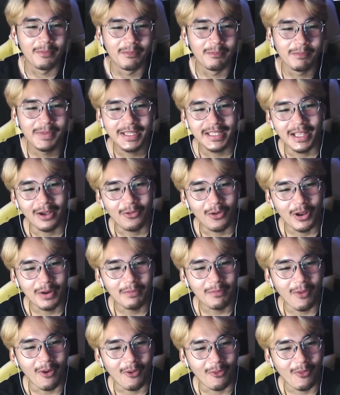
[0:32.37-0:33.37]
มีแต่คน
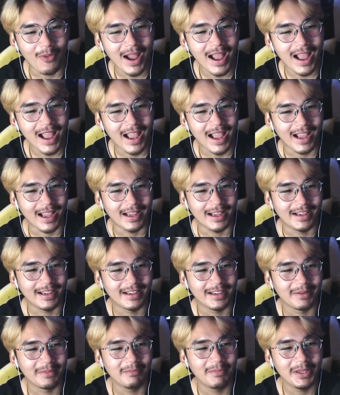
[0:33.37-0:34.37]
บอกว่า
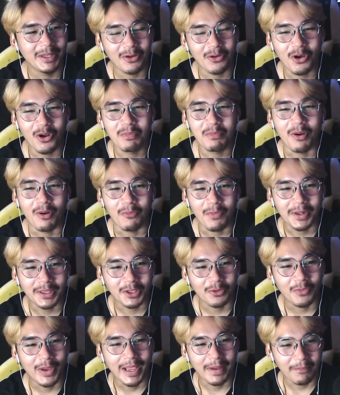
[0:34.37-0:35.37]
มีแต่คนบอกว่าตั
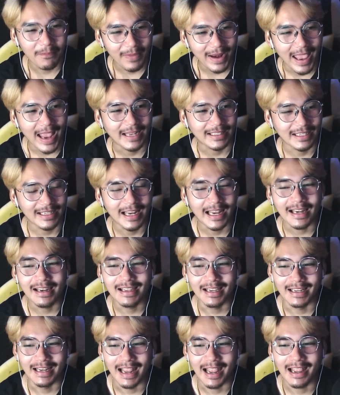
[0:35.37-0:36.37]
วเองแปลกทั้งนั้นเล
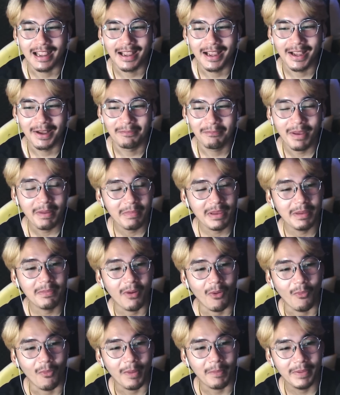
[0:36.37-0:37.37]
ยนะไม่มีบ
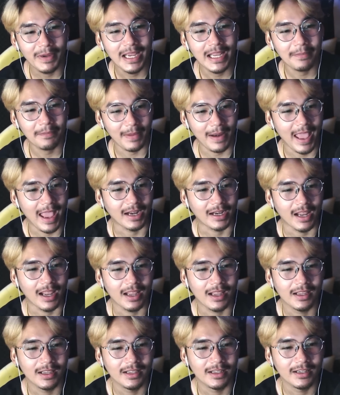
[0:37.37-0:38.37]
อกว่าเพื่อนแปลกนะ
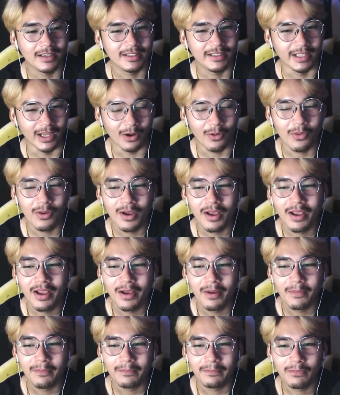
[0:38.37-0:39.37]
เดี๋ยว
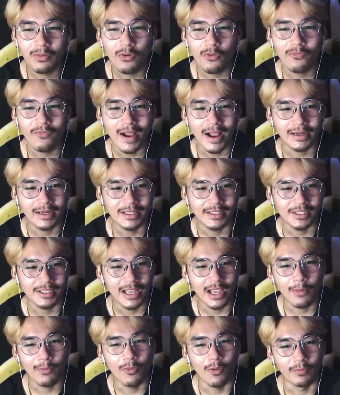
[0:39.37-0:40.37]
ผู้ฟังใน
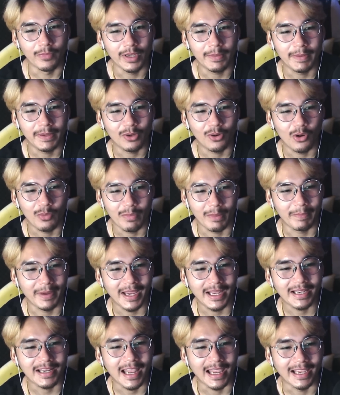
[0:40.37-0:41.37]
channel ผมนี่เป็นคนประเภ
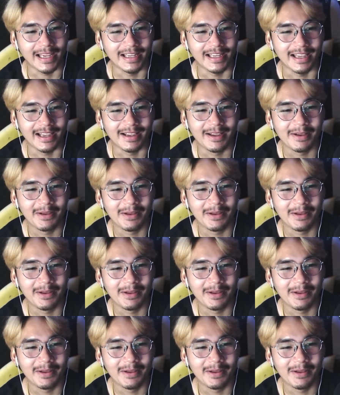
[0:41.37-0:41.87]
ทไหนกันเนี่ย